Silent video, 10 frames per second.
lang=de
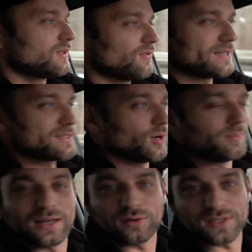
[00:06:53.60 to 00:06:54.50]
Ich weiß nicht, ob
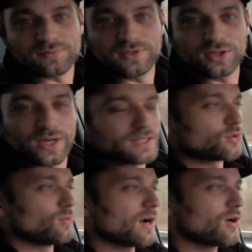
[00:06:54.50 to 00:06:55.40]
man auf das Video jetzt
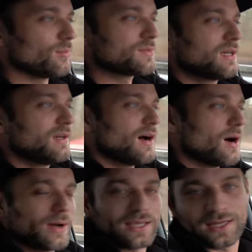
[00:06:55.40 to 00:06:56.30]
rüberkommt,
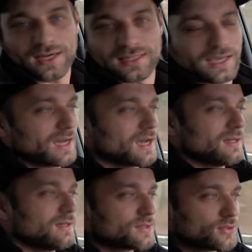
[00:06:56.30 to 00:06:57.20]
aber jeder, der
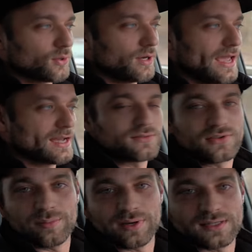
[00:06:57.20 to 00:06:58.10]
so ein
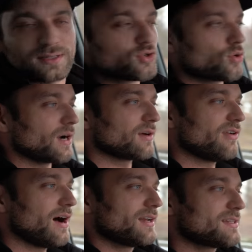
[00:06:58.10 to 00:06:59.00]
RS4 B7 schon mal
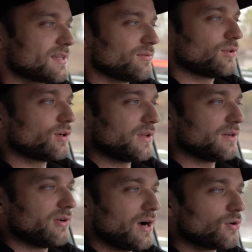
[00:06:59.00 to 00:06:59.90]
gefahren ist, der wird auf
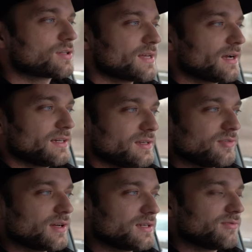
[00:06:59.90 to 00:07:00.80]
jeden Fall auch sagen,
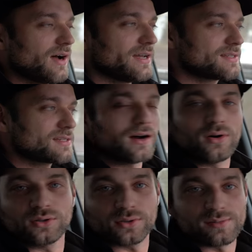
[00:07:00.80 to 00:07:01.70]
definitiv eins der
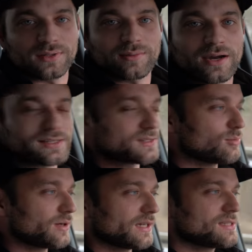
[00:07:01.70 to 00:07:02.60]
Autos mit dem
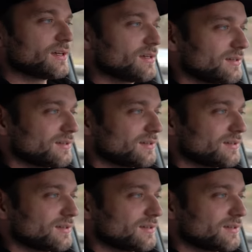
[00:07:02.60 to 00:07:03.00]
geilsten Begrenzer.